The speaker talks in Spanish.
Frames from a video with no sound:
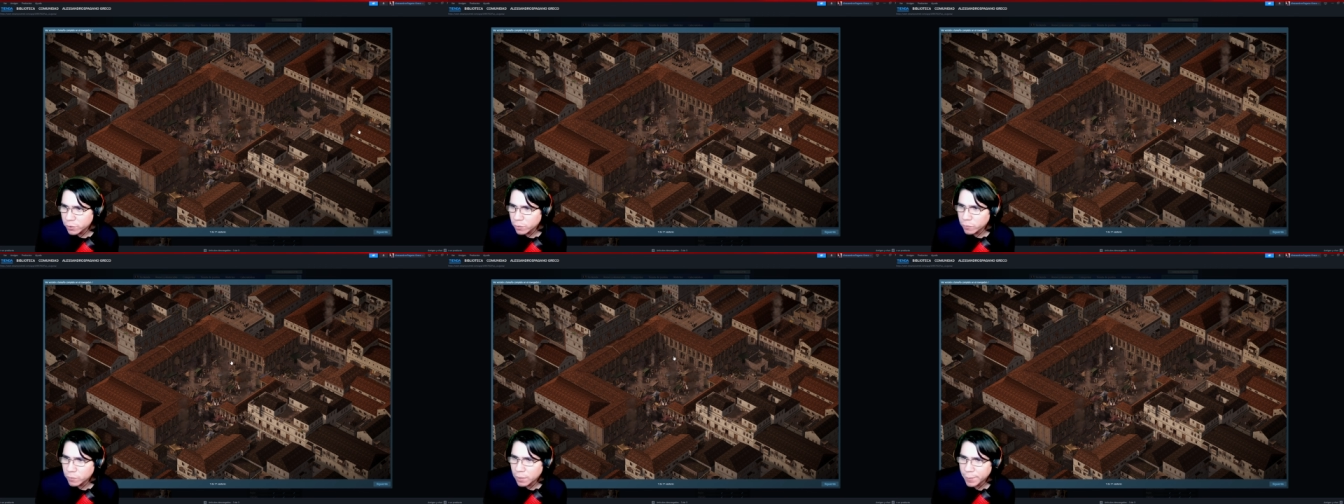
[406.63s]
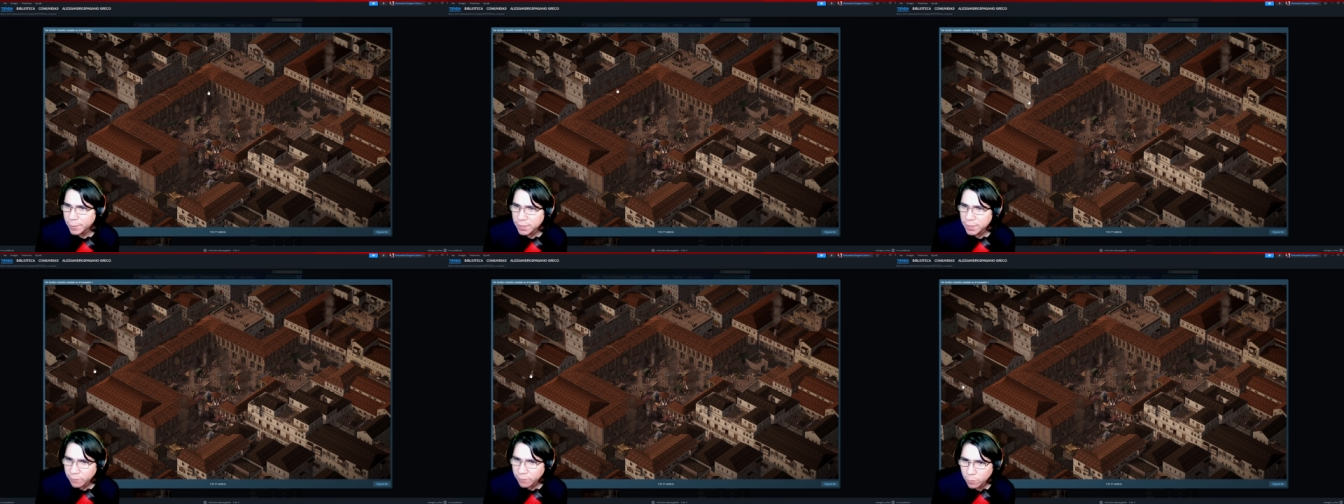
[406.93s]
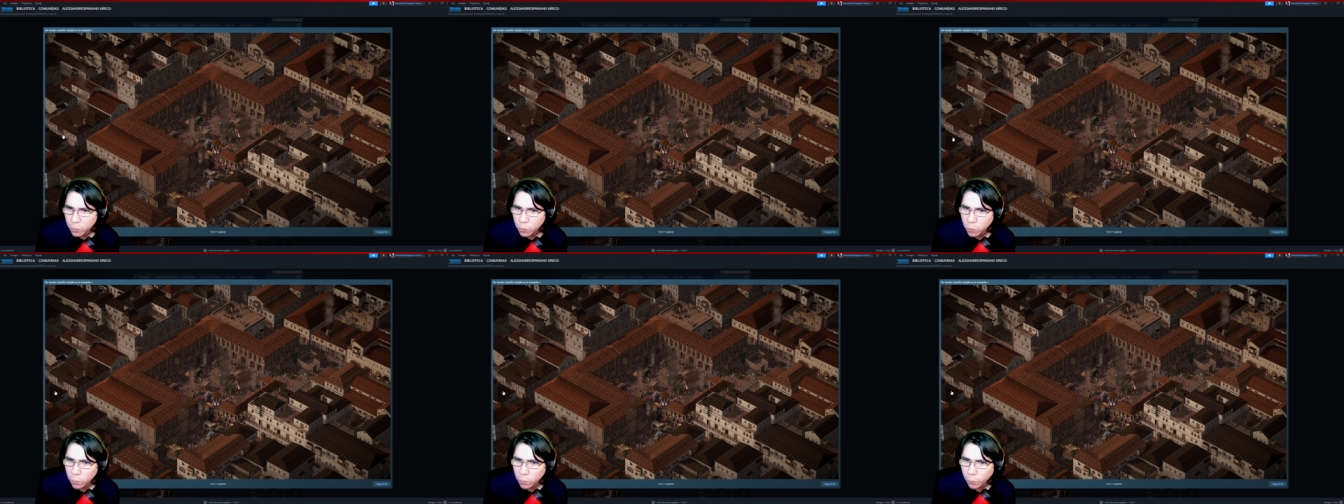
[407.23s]
nuevamente
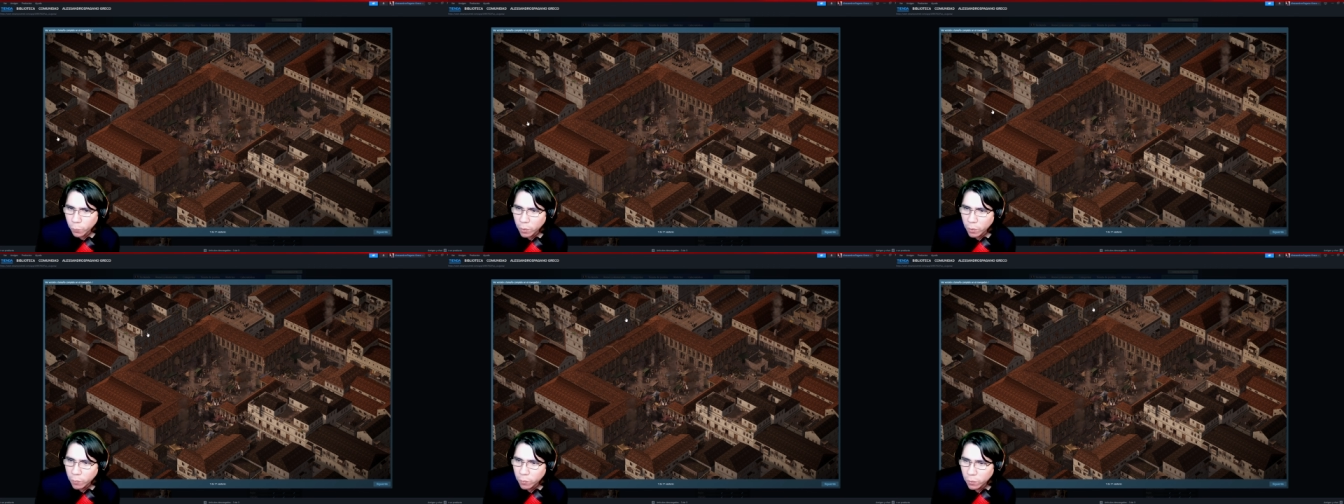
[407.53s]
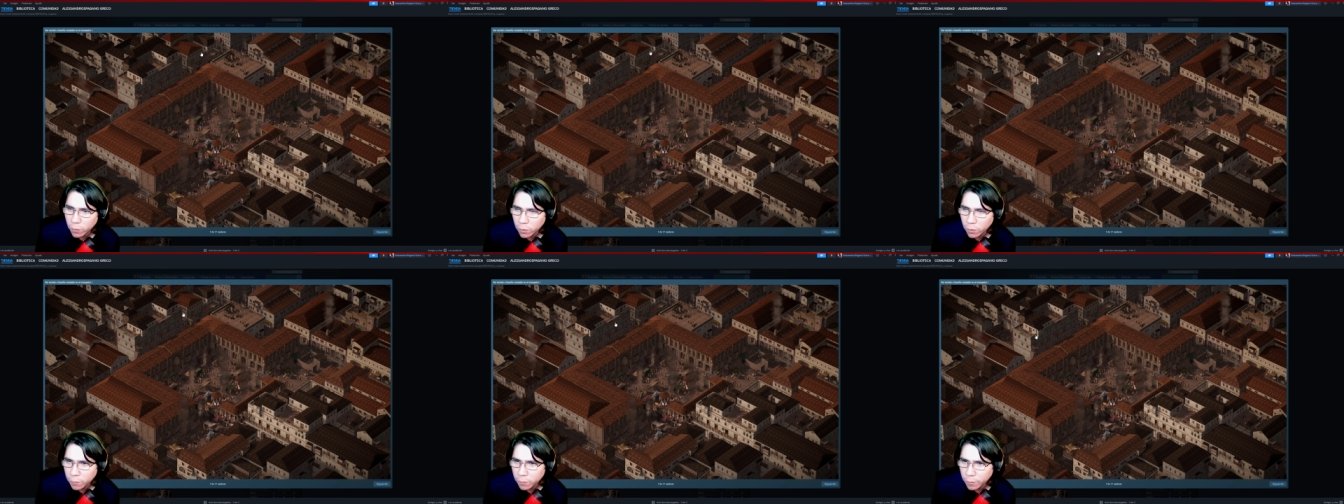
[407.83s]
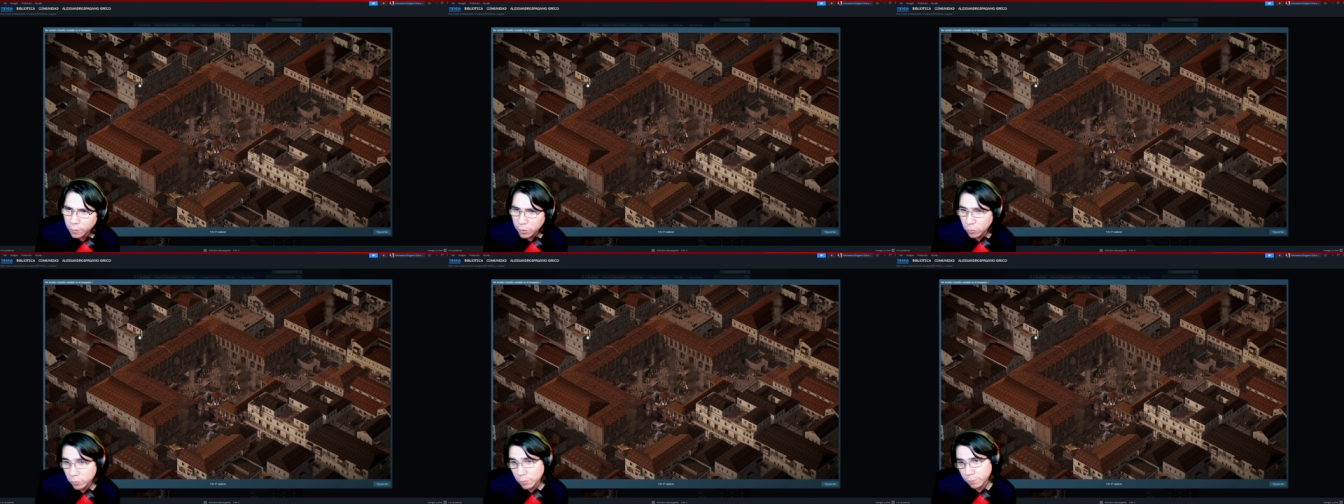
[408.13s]
vemos un pueblo,
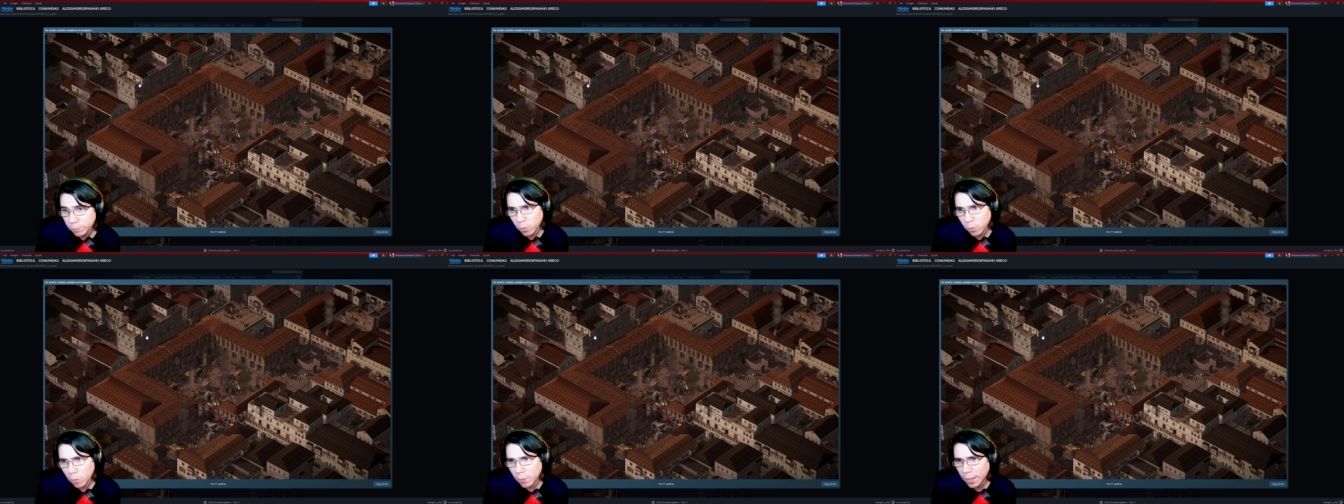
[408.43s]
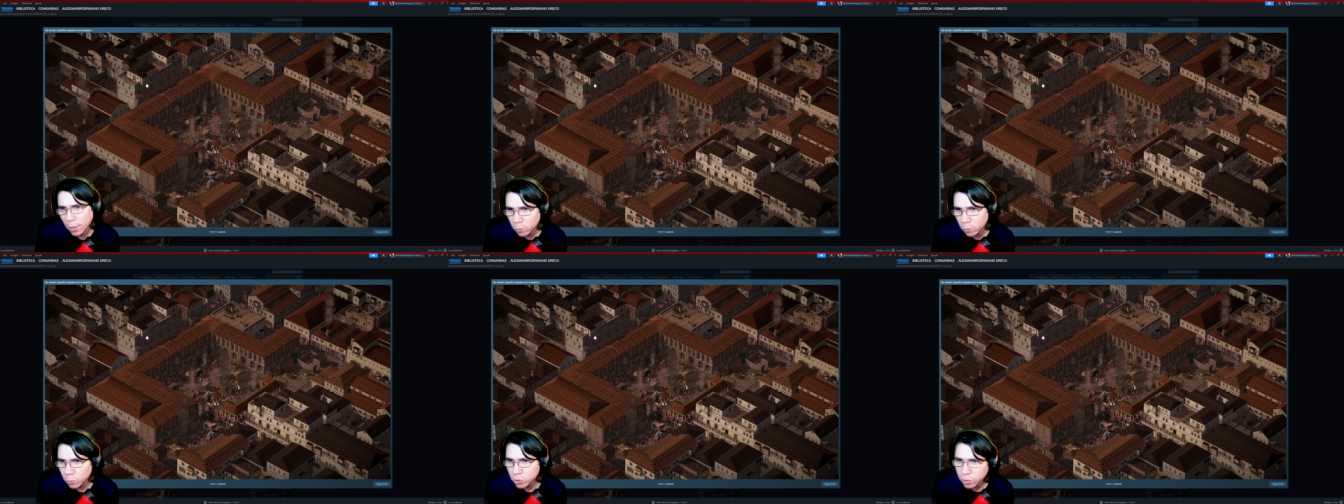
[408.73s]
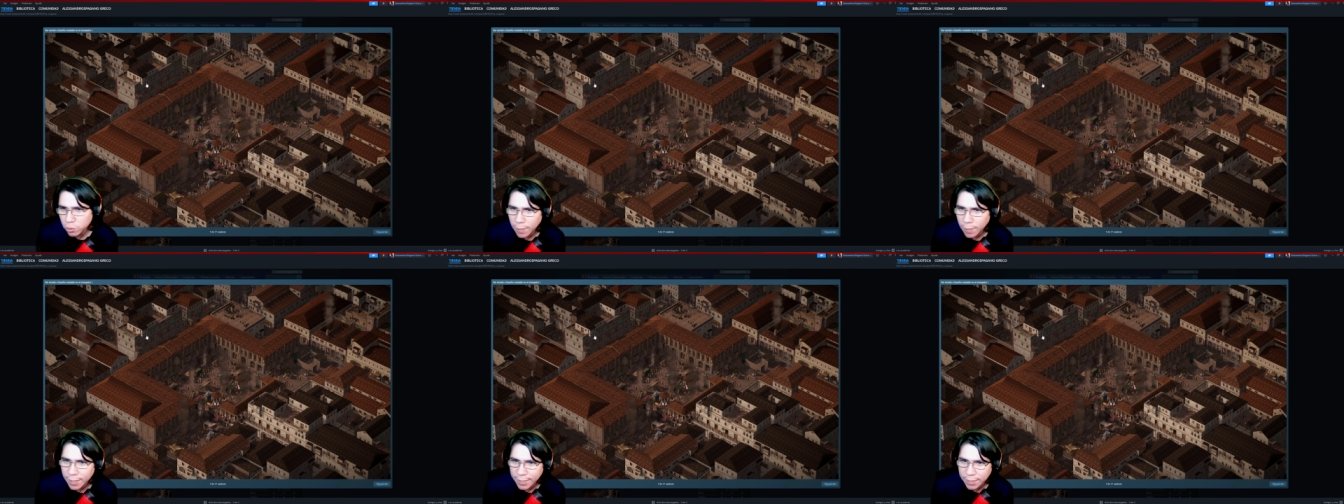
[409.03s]
bueno, un poblado mucho
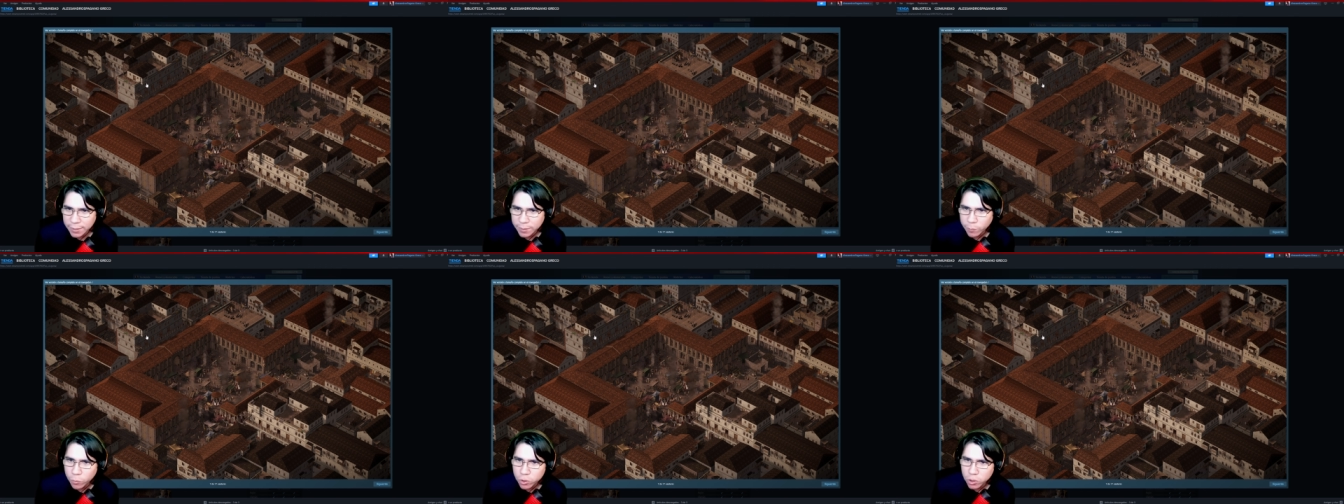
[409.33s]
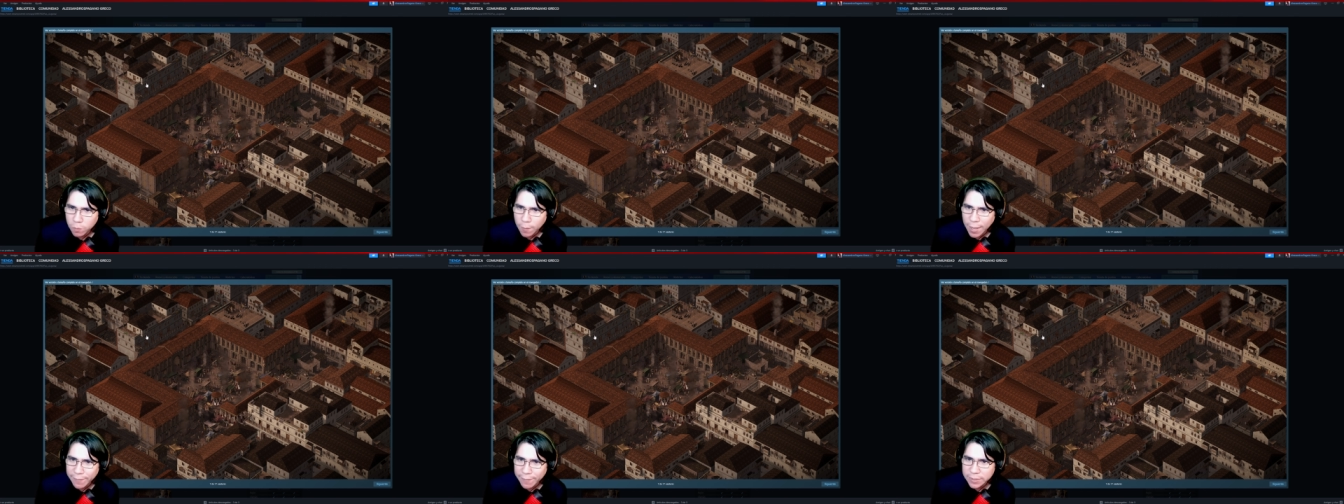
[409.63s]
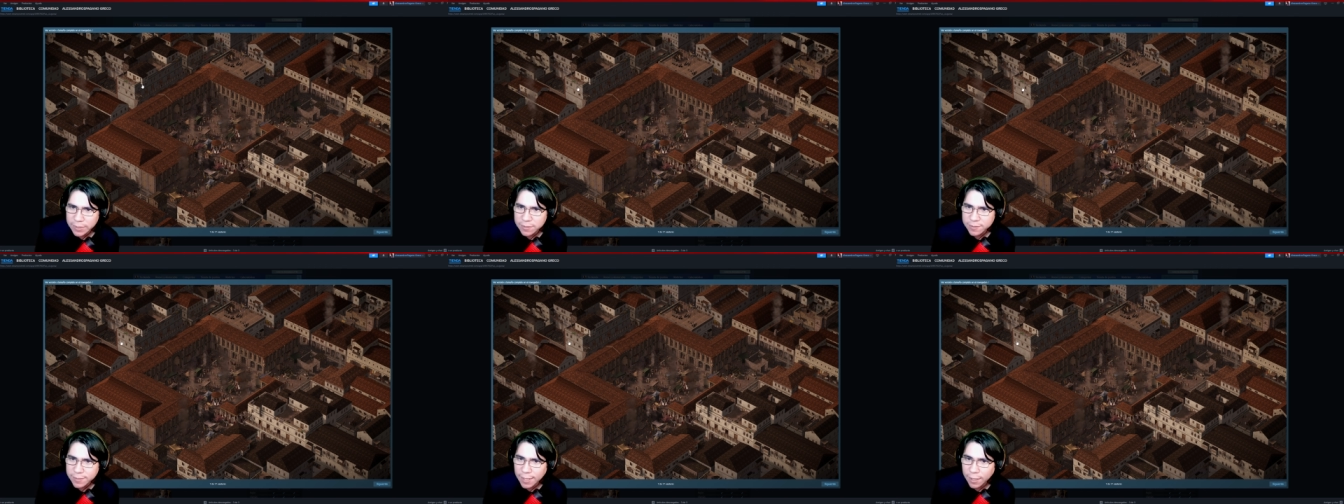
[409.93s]
más grande, mucho más
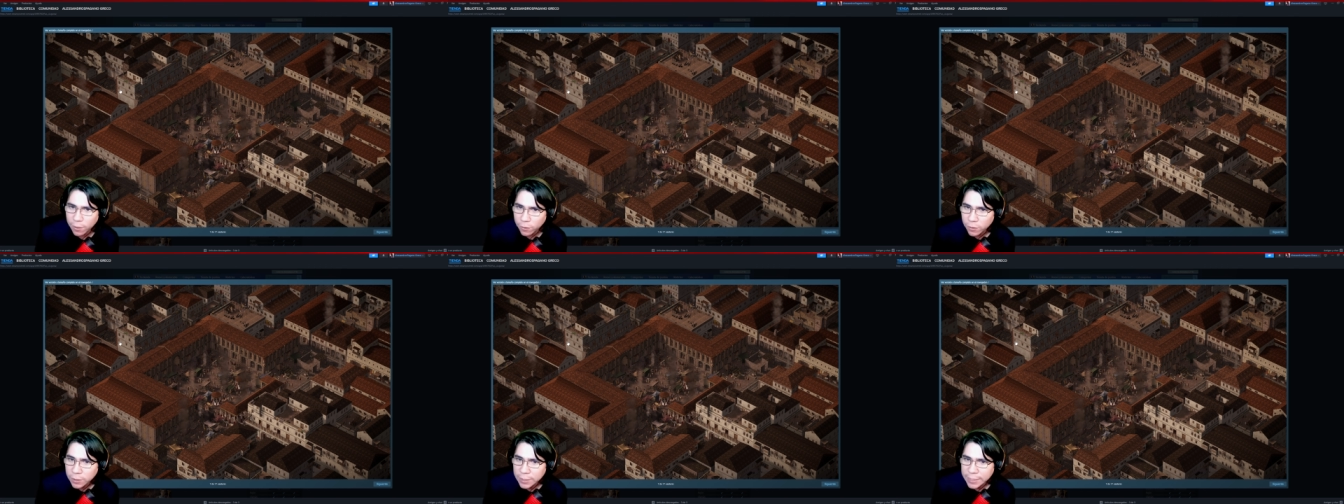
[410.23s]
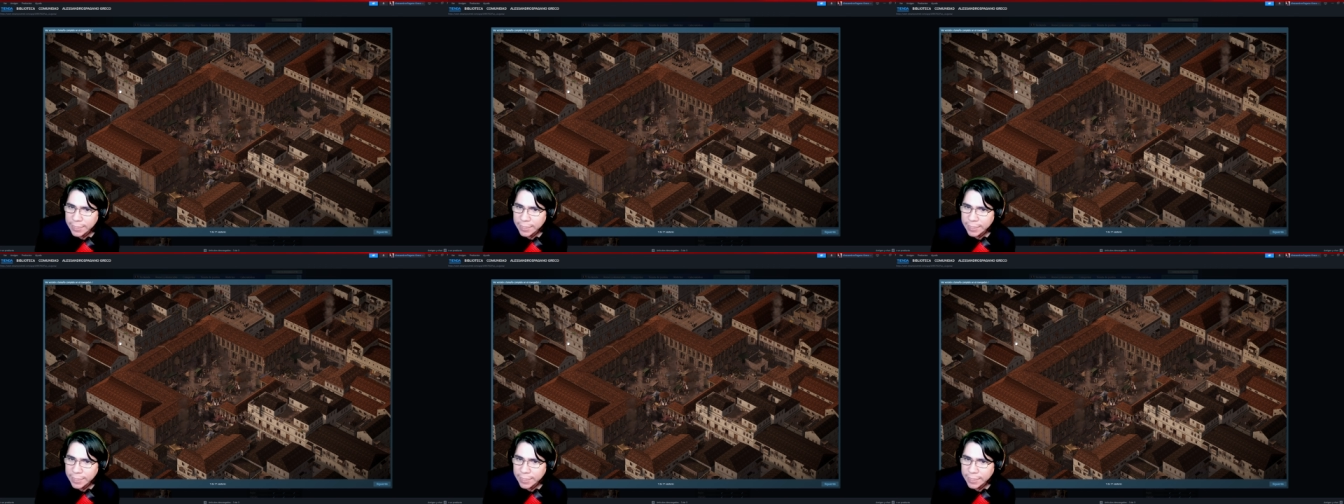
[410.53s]
avanzado.